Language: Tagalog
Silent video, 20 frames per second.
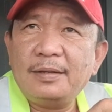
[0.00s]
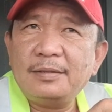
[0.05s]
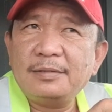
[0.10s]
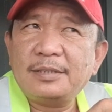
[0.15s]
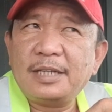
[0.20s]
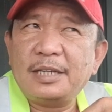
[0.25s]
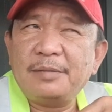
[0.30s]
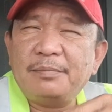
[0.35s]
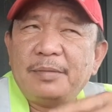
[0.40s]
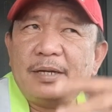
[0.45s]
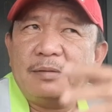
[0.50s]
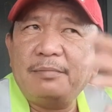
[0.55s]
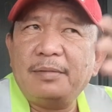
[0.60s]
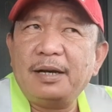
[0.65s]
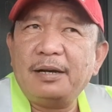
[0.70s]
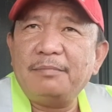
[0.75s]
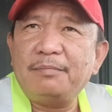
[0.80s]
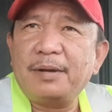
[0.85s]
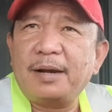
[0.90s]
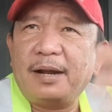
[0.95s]
sa ibang
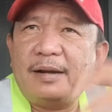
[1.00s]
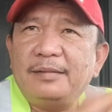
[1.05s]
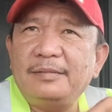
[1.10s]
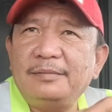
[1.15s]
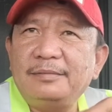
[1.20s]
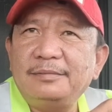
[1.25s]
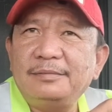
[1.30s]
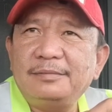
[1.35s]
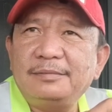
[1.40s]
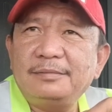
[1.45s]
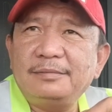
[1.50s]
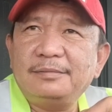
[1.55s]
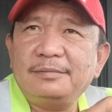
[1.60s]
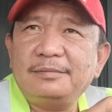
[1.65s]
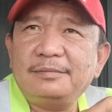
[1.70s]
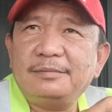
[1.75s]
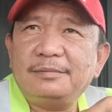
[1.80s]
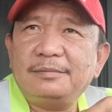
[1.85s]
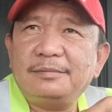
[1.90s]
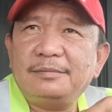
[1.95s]
mga brand
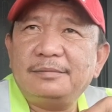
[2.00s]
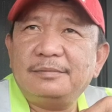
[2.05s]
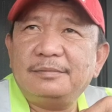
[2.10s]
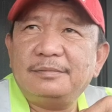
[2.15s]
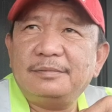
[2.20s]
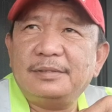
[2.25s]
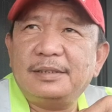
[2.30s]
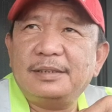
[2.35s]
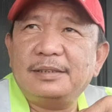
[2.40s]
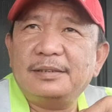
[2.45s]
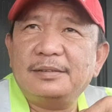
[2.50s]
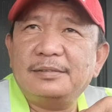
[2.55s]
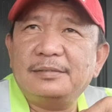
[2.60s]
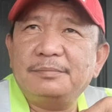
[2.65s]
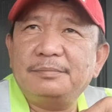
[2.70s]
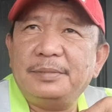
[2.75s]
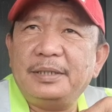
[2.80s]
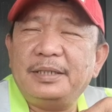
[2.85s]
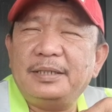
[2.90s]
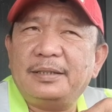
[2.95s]

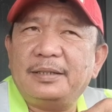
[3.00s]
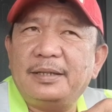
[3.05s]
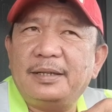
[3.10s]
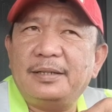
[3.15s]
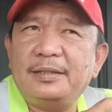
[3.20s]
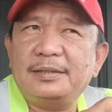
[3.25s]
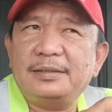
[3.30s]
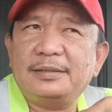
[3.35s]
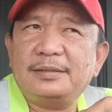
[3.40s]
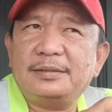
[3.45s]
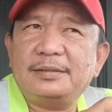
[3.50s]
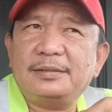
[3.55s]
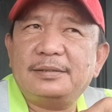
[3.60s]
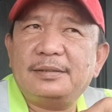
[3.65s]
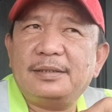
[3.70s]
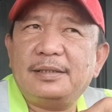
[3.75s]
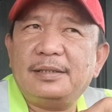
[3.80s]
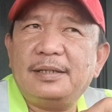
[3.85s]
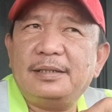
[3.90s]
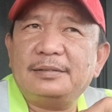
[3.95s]
ng vehicles
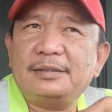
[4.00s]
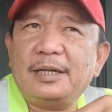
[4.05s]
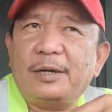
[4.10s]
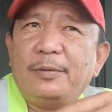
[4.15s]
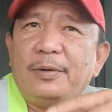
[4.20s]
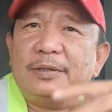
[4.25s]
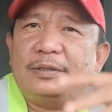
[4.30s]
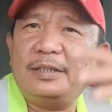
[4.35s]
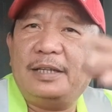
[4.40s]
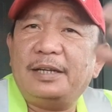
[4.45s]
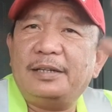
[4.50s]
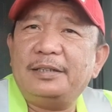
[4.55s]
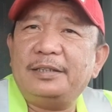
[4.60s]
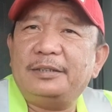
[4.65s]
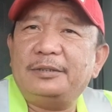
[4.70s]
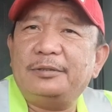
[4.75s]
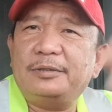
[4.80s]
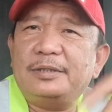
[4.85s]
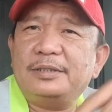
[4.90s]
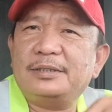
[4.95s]
ang tawag nila
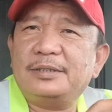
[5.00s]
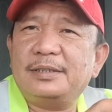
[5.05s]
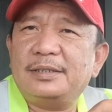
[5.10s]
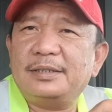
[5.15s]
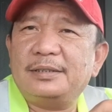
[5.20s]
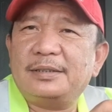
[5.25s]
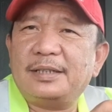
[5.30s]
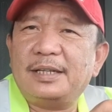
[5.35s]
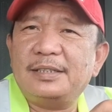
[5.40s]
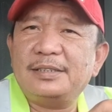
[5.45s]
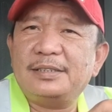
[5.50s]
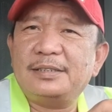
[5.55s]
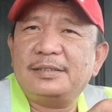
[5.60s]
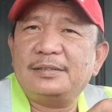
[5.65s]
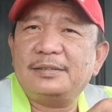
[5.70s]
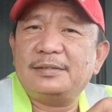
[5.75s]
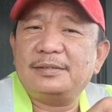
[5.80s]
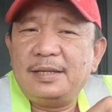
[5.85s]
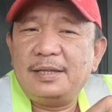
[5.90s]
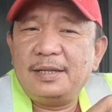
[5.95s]
dito is uh, trans
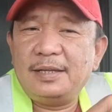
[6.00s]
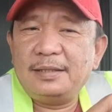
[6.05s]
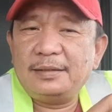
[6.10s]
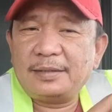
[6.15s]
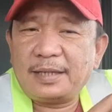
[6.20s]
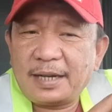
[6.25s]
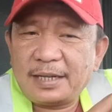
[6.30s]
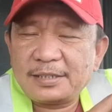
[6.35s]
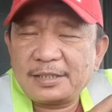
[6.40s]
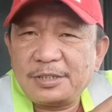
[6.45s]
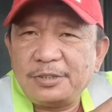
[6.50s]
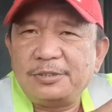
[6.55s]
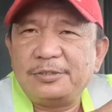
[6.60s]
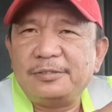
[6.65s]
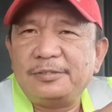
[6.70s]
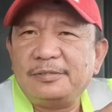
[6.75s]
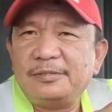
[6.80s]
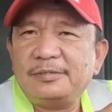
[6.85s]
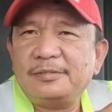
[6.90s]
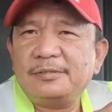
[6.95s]

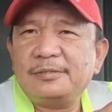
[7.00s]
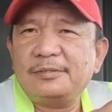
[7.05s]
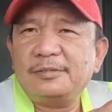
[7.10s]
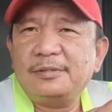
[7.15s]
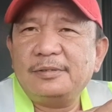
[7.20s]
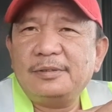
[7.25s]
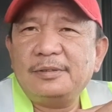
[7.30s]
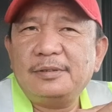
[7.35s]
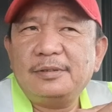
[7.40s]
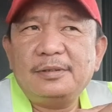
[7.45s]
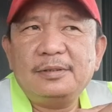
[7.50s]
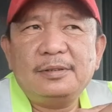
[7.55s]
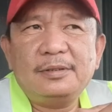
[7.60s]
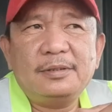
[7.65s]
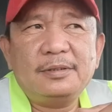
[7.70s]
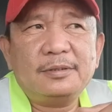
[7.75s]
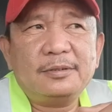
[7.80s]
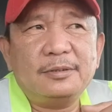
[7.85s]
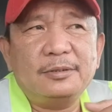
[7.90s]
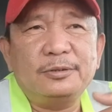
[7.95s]
traction
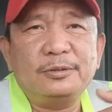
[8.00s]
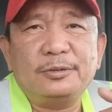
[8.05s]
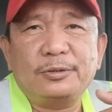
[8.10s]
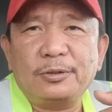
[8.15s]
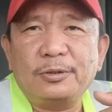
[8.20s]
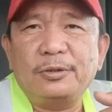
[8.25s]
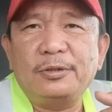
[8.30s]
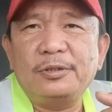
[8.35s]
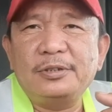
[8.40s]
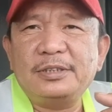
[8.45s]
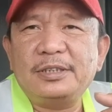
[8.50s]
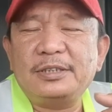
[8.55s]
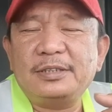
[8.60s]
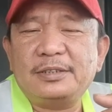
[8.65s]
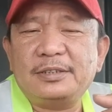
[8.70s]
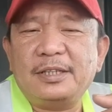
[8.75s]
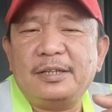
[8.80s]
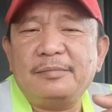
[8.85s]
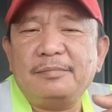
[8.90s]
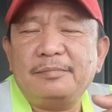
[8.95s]
control
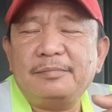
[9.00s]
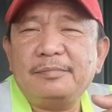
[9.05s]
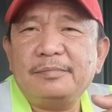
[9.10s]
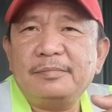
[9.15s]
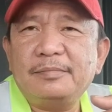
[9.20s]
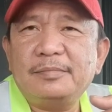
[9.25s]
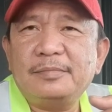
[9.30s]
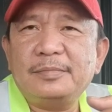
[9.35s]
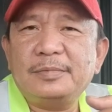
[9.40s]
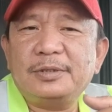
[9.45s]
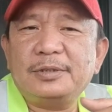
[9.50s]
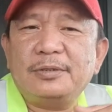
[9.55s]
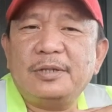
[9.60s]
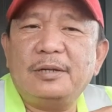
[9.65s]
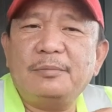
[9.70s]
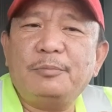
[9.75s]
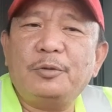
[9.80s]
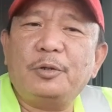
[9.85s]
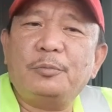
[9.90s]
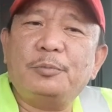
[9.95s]
system so
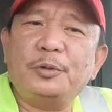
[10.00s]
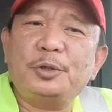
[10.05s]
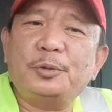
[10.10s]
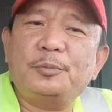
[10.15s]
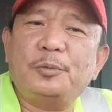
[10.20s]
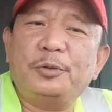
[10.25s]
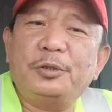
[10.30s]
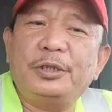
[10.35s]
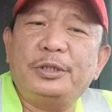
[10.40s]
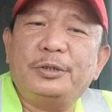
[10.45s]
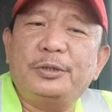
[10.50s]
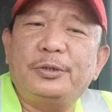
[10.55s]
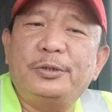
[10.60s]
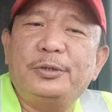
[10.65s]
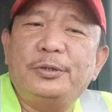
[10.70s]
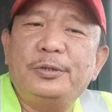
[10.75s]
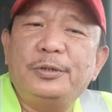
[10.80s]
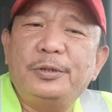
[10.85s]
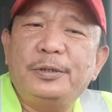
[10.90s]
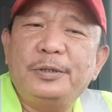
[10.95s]
ang purpose po
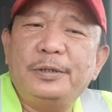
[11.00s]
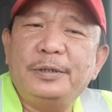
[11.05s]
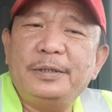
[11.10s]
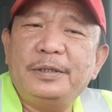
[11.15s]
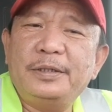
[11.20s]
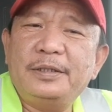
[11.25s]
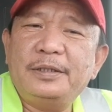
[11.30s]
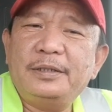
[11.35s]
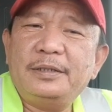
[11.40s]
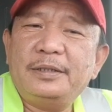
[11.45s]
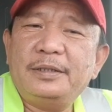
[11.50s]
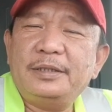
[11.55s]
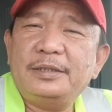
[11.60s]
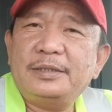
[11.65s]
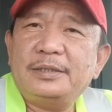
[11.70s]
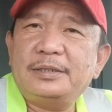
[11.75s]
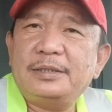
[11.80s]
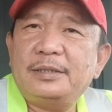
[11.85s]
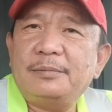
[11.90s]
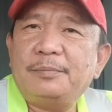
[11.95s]
nito
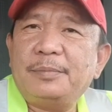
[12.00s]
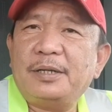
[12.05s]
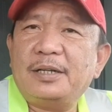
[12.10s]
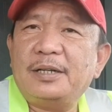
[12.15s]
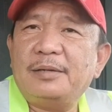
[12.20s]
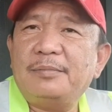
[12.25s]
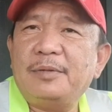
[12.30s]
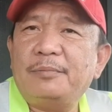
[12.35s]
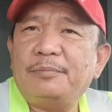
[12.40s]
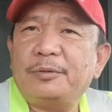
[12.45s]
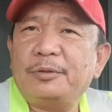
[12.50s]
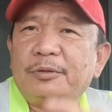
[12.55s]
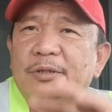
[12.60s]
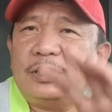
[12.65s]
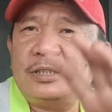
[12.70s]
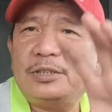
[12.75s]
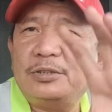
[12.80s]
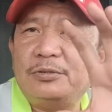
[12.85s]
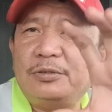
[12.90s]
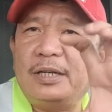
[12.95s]
is uh, para
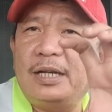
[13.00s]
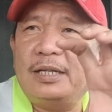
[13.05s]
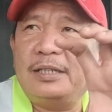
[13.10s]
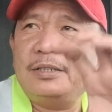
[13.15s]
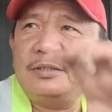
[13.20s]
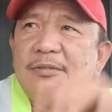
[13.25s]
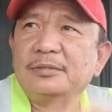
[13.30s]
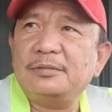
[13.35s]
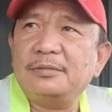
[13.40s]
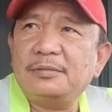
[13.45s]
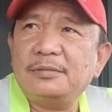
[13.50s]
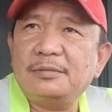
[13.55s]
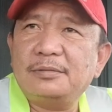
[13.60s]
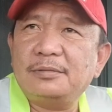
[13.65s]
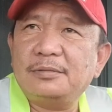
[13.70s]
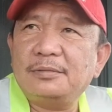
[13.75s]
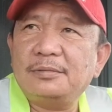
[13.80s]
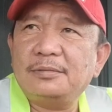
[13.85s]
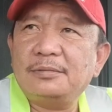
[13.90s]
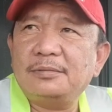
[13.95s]
maproteksyonan yung
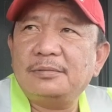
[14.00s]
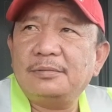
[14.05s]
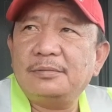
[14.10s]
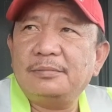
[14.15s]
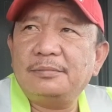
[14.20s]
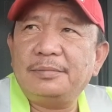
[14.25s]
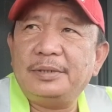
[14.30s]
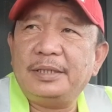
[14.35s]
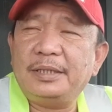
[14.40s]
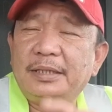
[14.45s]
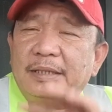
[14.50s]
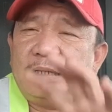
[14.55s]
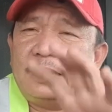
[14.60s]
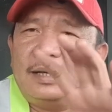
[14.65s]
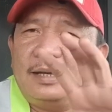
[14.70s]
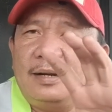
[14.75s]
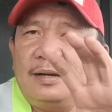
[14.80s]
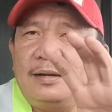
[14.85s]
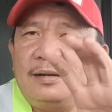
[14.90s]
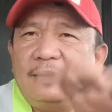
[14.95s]

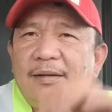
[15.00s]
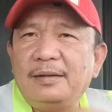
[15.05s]
vehicle